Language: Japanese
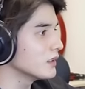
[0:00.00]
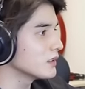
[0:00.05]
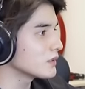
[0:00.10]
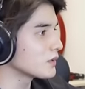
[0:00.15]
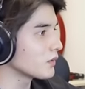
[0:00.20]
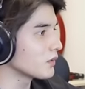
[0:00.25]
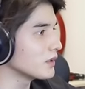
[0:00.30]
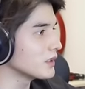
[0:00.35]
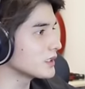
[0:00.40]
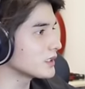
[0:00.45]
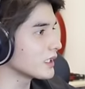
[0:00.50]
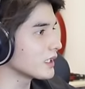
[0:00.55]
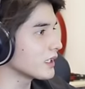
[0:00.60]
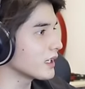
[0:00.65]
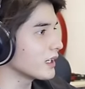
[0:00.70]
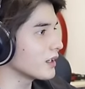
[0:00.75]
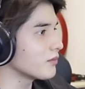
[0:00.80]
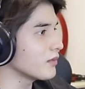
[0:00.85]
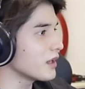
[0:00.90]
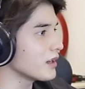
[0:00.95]
そのおじさん
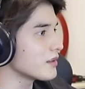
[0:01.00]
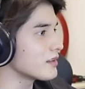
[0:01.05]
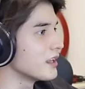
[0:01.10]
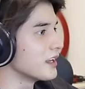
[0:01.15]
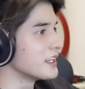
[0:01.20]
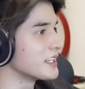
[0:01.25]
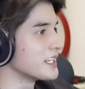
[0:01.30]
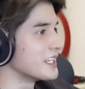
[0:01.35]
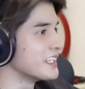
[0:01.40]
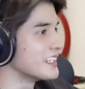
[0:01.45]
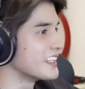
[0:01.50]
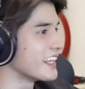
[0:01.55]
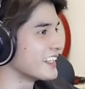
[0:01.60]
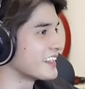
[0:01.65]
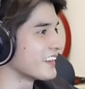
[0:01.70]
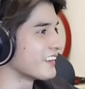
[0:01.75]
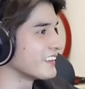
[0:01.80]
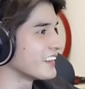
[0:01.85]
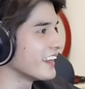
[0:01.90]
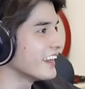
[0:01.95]
が宮根選手に似てい
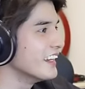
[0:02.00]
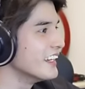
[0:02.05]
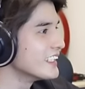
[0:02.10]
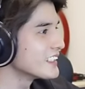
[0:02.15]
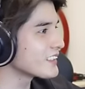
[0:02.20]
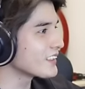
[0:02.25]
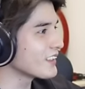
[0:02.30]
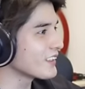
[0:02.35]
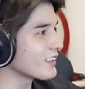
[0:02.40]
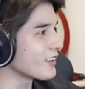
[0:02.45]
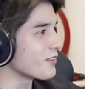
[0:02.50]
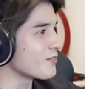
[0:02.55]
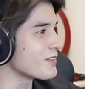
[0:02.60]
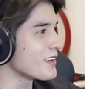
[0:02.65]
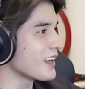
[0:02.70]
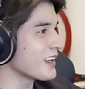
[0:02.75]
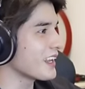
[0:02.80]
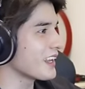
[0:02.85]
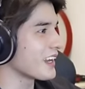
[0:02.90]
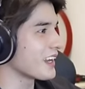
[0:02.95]
たので、それ以降、
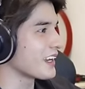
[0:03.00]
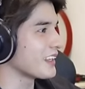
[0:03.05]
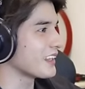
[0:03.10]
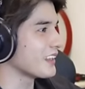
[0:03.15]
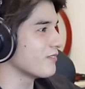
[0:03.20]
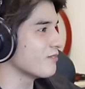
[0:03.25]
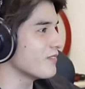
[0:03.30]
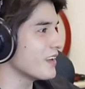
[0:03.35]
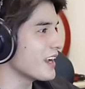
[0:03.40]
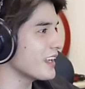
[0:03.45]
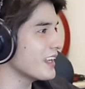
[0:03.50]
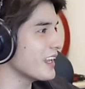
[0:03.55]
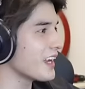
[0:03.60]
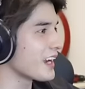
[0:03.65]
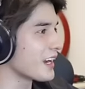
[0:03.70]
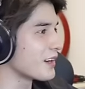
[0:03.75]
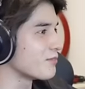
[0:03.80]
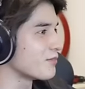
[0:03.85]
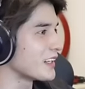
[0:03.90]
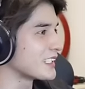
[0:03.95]
宮根屋が、宮根
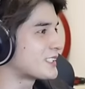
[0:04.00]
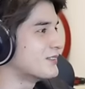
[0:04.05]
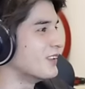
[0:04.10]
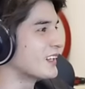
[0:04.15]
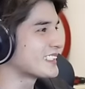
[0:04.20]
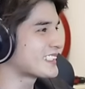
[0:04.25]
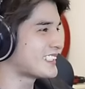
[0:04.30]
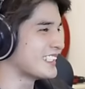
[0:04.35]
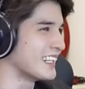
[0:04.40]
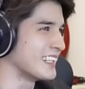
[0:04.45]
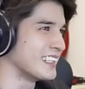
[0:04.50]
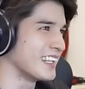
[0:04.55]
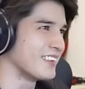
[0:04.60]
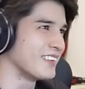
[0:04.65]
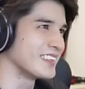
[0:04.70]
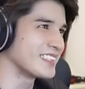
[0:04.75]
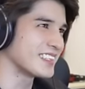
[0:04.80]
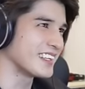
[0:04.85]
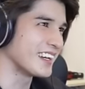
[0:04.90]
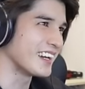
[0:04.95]
屋がますます嫌いにな
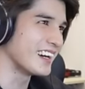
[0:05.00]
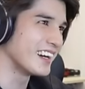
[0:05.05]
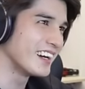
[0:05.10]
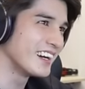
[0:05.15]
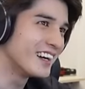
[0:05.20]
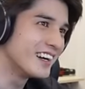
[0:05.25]
りました。